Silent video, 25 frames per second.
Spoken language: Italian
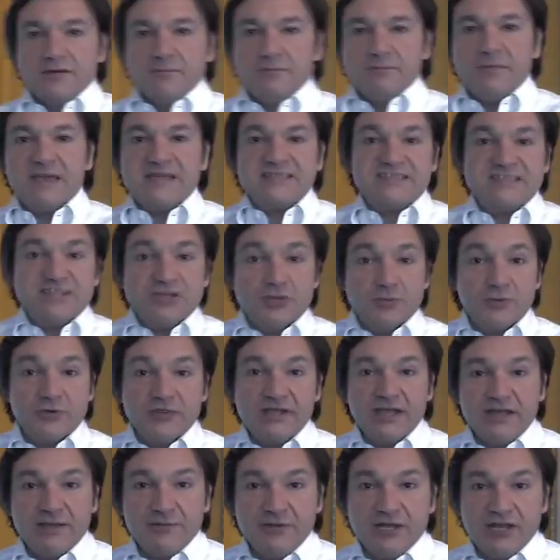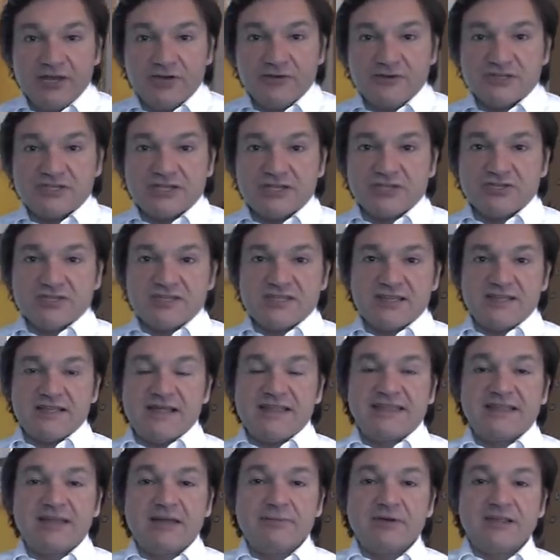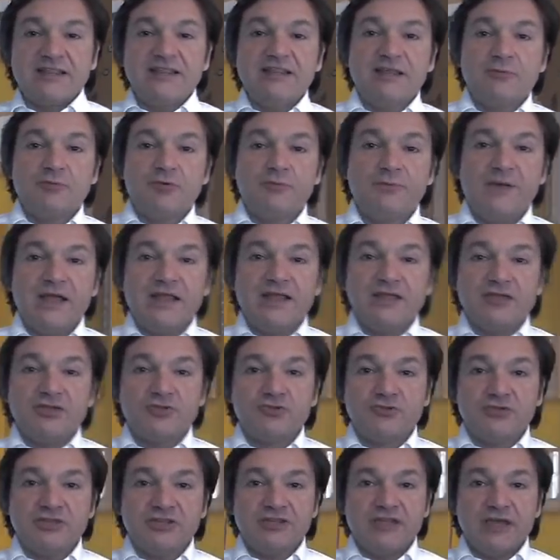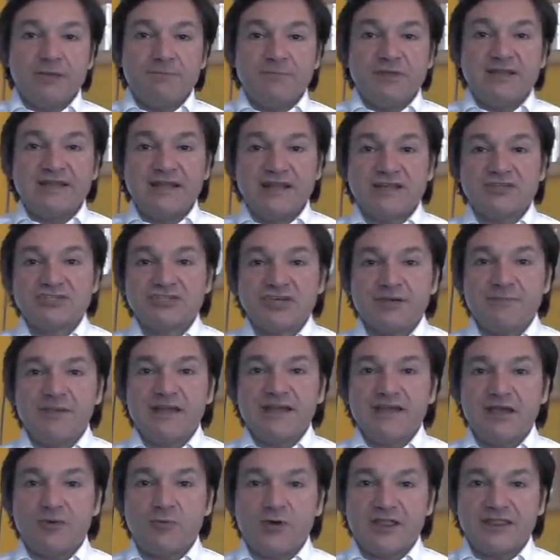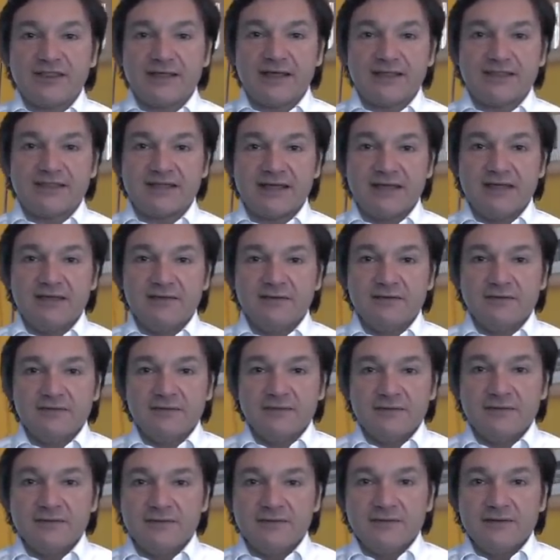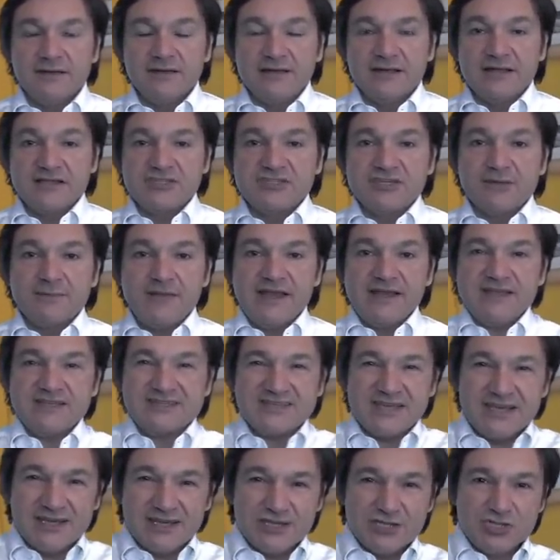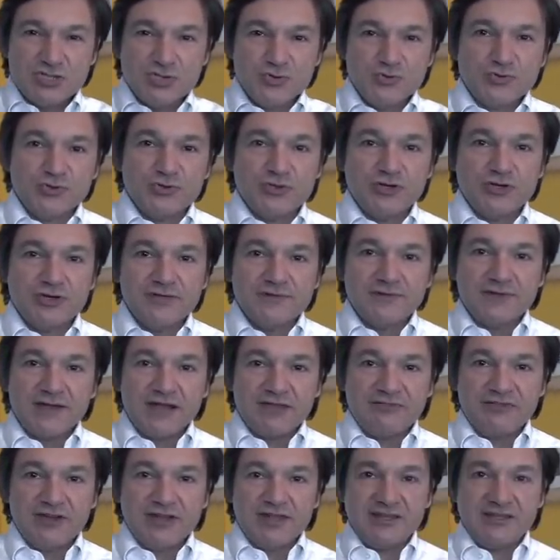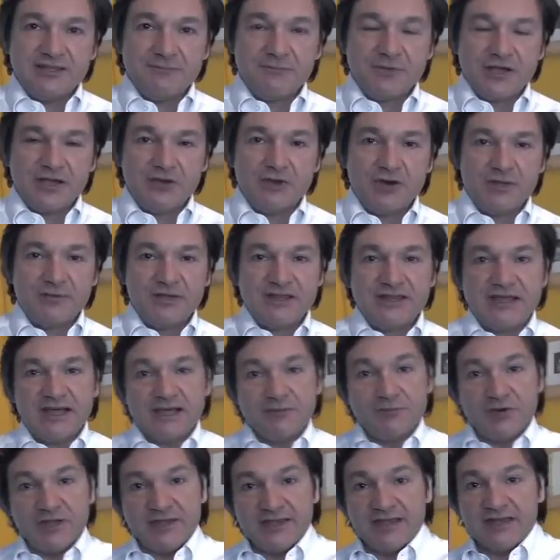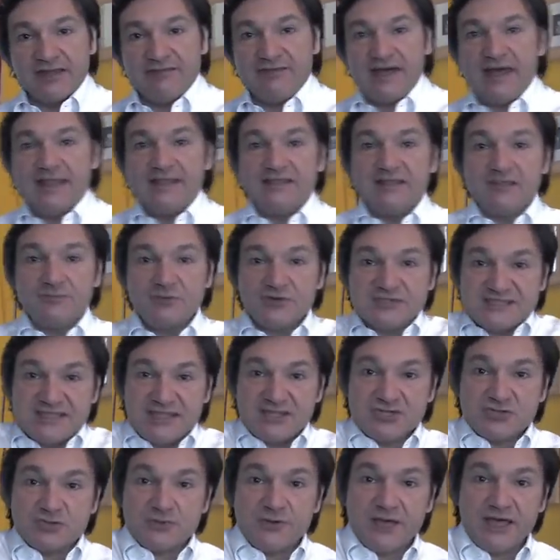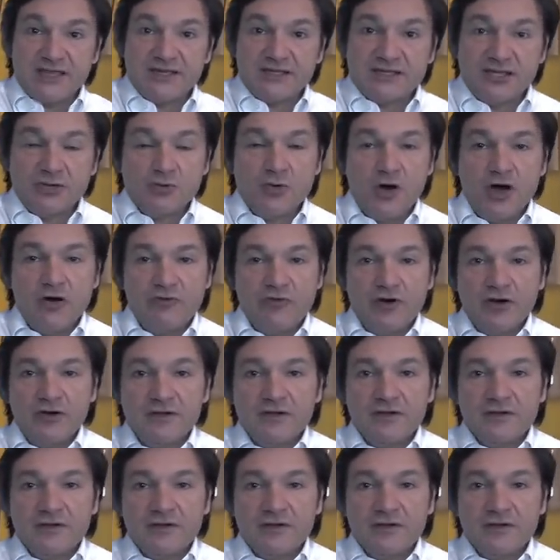Messico, Mondiale 1970, la partita più bella di tutti i tempi, Italia-Germania 4-3. La Germania ci ha raggiunto alla fine dei tempi regolamentari, poi è andata avanti, poi è stata superata di nuovo.